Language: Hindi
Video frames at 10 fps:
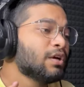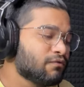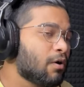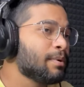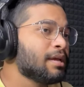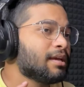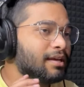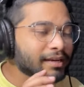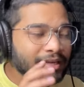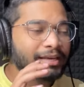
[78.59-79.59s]
वो भी
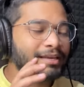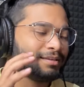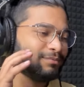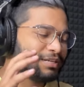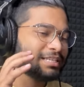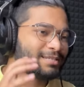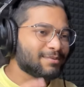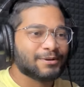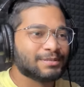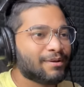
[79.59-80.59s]
इनकी वजह से
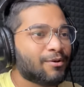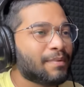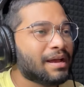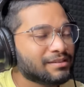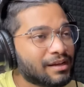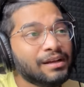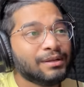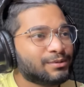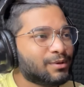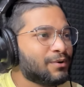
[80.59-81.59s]
पॉसिबल हो पाया था
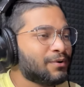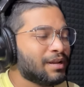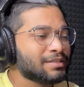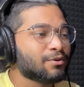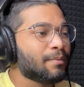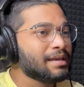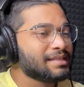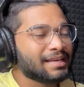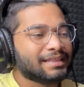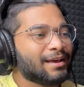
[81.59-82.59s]
तो लेट्स गो भाई
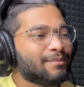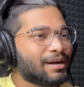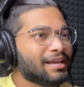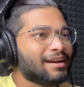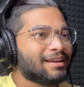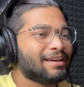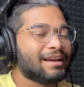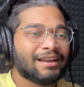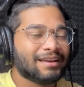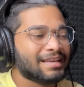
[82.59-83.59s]
देखते हैं बाकी आगे
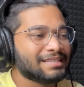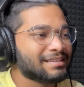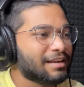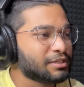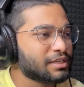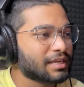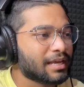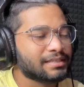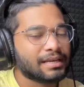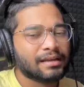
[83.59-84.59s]
गाना कैसा है सारी चीज़ें
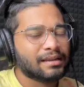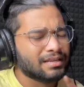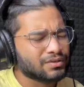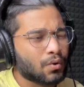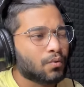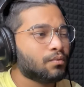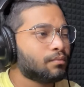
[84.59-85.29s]
कैसी है लेट्स गो